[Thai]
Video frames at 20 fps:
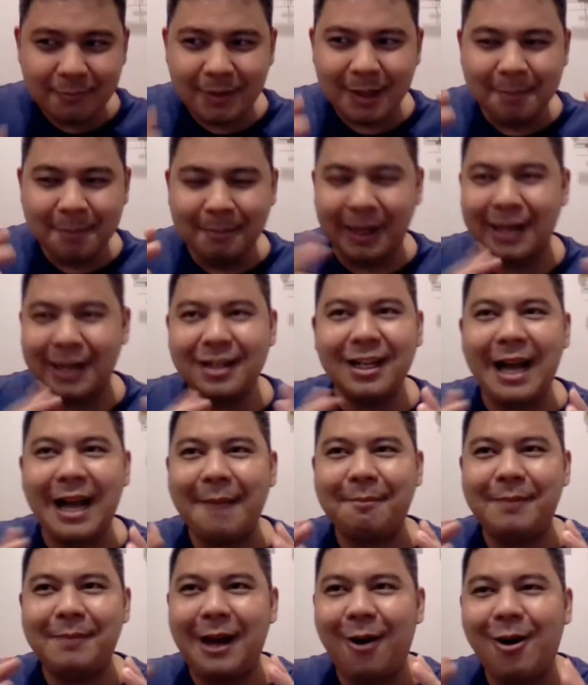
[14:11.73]
เหมือนกับ
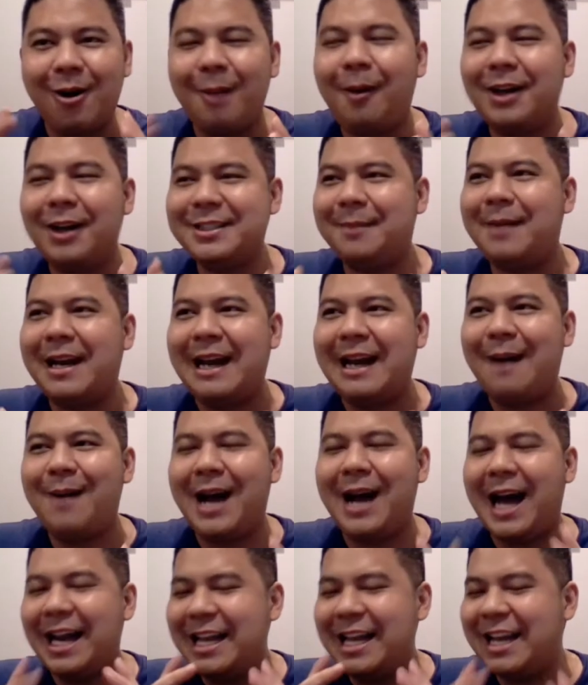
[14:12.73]
เราก็พอสัมผัสได้ว่า
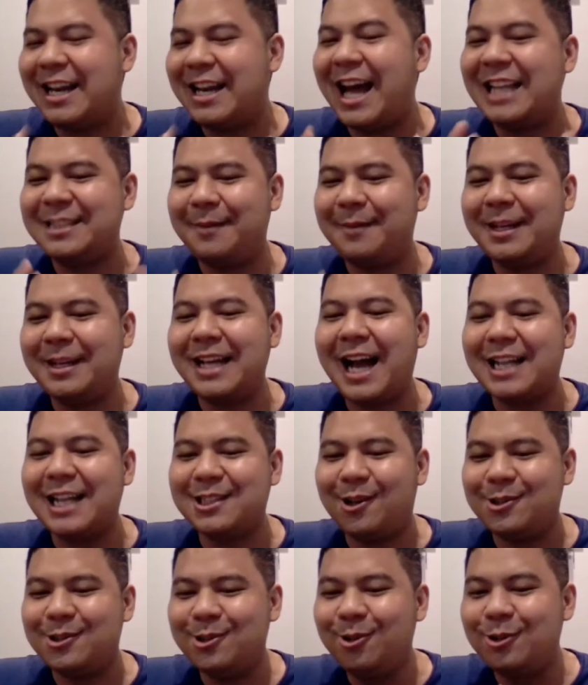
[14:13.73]
อันนี้น่าจะเป็นการต่
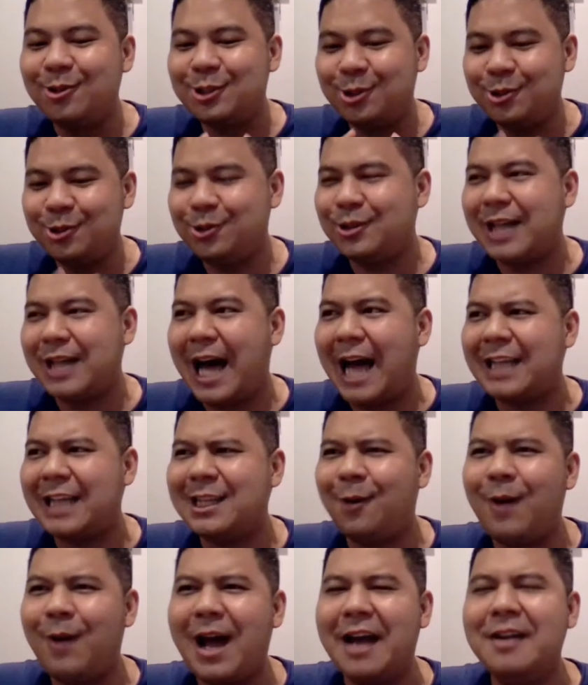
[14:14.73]
อสู้ชุดสุดท้ายแต่
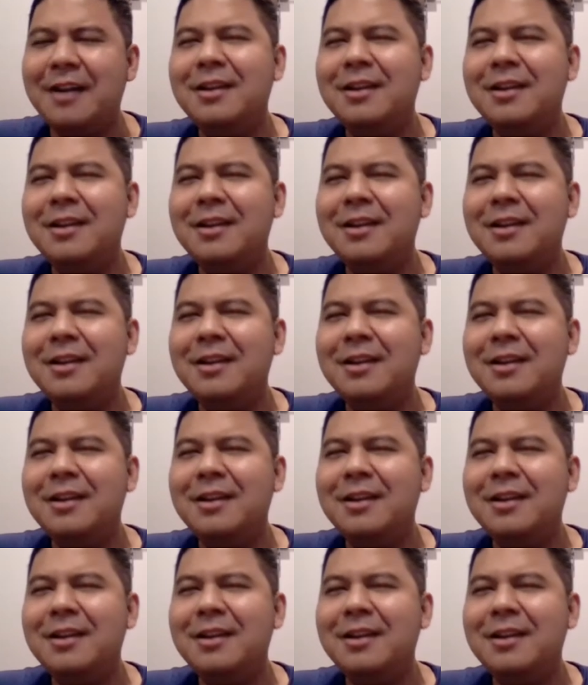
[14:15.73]
ว่า